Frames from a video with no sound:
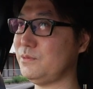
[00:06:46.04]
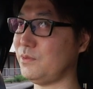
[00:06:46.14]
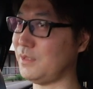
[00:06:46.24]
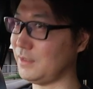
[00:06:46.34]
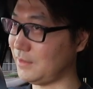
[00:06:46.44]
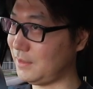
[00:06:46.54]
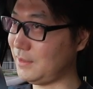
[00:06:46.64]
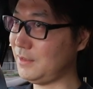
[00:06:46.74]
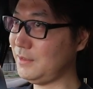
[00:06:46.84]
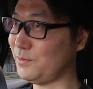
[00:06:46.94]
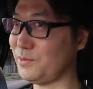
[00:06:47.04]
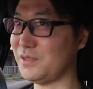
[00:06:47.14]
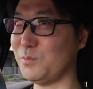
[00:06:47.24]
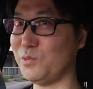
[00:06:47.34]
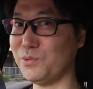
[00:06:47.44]
のかな、ひょっと
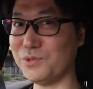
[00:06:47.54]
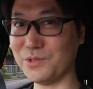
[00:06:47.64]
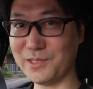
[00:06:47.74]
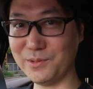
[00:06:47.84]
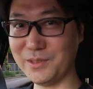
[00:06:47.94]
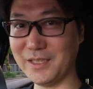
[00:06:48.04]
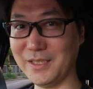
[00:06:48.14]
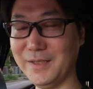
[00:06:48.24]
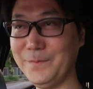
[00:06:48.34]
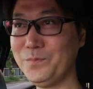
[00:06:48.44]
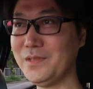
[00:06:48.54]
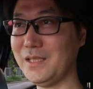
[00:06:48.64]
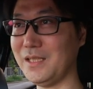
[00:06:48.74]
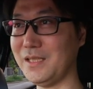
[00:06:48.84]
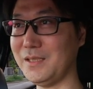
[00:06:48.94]
してもうよんじゅっキロ台、
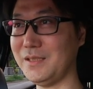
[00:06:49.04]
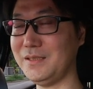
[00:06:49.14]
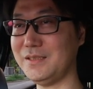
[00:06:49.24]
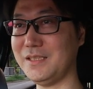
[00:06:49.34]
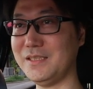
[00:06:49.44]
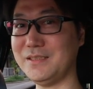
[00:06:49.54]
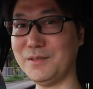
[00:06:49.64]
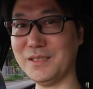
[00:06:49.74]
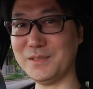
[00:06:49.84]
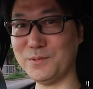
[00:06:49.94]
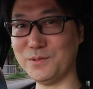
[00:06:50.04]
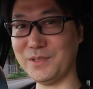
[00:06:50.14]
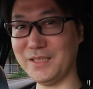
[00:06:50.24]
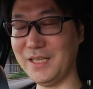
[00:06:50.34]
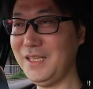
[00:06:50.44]
えー、ジェーシーゼロはち モード
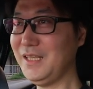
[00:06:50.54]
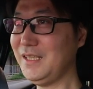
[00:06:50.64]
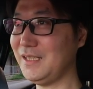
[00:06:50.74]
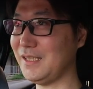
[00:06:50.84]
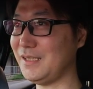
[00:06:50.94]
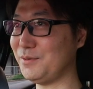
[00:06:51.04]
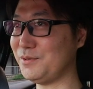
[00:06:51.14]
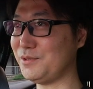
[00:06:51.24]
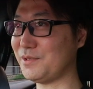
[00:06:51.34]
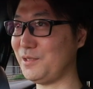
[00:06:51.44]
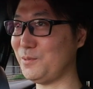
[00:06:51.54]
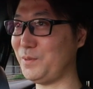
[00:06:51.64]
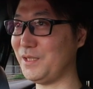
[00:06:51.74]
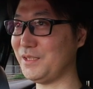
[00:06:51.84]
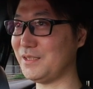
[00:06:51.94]
でね、えー、よんじゅっ
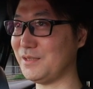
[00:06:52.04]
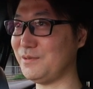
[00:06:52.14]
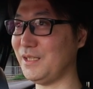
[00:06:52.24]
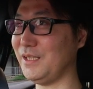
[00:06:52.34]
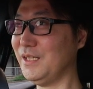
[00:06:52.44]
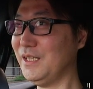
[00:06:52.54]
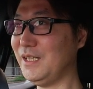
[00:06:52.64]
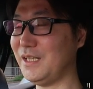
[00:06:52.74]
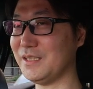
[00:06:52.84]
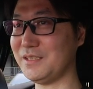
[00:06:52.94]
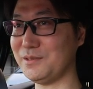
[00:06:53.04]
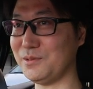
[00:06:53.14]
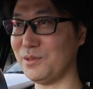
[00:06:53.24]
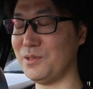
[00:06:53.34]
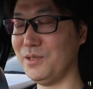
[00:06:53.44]
キロパーリッターぐらい走る
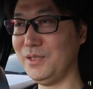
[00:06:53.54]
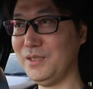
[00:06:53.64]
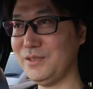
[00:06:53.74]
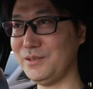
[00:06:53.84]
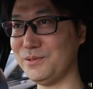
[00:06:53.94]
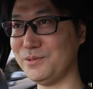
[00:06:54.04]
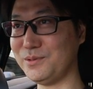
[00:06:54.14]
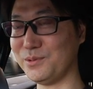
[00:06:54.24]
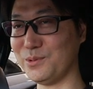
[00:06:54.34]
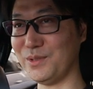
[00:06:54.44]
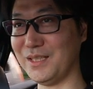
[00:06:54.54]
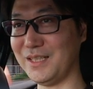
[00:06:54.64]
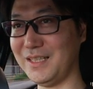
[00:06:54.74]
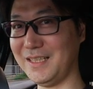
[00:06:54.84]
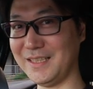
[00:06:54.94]
ということ
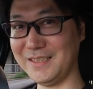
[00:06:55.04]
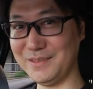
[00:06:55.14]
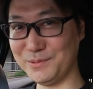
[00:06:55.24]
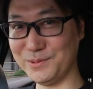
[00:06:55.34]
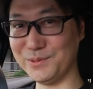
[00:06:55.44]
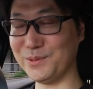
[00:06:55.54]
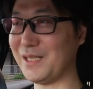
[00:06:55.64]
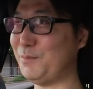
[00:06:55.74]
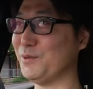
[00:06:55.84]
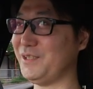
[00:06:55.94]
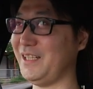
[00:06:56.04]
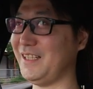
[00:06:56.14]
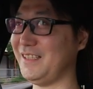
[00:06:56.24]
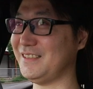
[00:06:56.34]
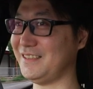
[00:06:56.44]
がありうるのかもしれ
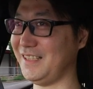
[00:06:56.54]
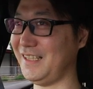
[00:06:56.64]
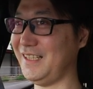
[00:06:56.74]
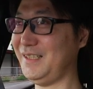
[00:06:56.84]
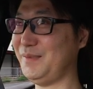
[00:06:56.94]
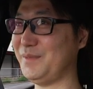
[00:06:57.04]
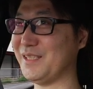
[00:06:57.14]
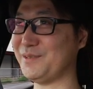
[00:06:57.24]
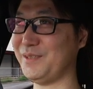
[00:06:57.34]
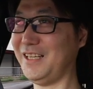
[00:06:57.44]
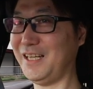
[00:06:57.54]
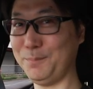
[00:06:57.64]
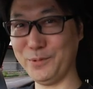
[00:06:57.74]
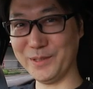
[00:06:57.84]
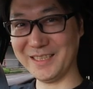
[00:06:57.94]
ないですね。まだその辺発
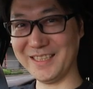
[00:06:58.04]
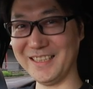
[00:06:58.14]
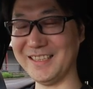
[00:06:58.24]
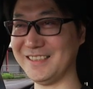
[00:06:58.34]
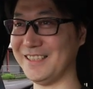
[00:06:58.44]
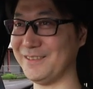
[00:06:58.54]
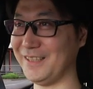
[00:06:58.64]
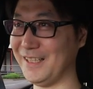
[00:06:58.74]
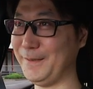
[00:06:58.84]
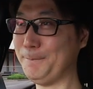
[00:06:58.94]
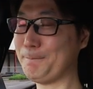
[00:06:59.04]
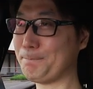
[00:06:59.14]
表になってないですけどね。